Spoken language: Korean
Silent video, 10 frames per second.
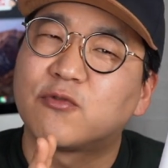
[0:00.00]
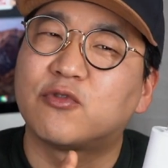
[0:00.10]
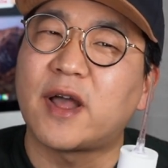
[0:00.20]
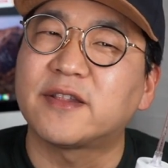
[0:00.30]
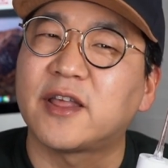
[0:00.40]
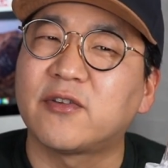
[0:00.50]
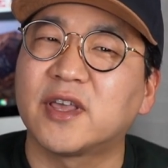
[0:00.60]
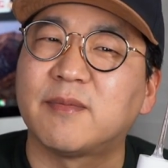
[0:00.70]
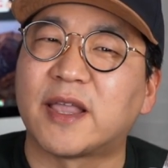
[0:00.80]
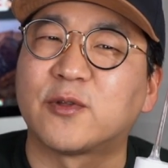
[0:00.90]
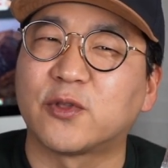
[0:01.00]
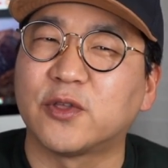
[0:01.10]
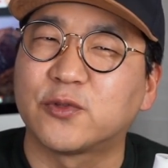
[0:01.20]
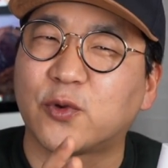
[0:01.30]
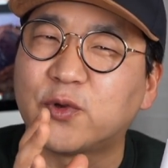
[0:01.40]
구강
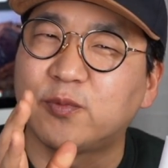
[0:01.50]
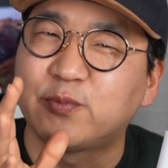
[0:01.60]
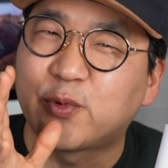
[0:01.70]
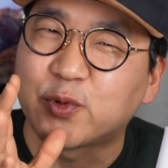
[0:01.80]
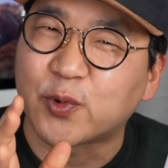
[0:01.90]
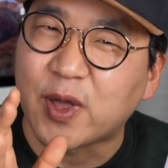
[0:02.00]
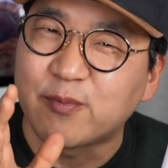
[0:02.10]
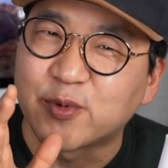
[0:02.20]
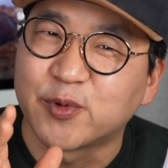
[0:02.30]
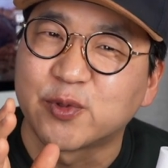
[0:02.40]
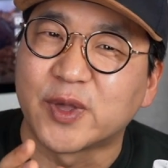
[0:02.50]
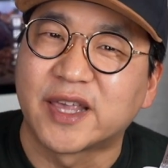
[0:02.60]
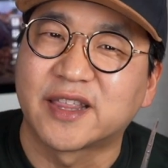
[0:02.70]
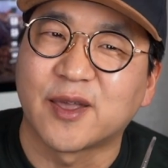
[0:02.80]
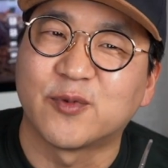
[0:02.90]
세정기만으로는 조금 부족한 부분도
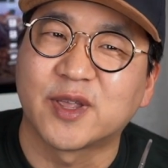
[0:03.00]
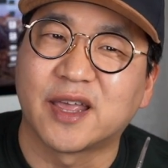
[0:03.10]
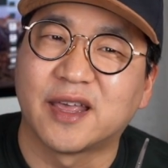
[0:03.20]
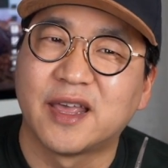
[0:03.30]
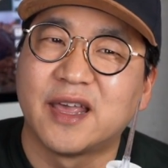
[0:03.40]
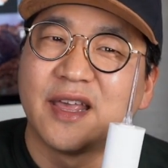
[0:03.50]
있기 때문에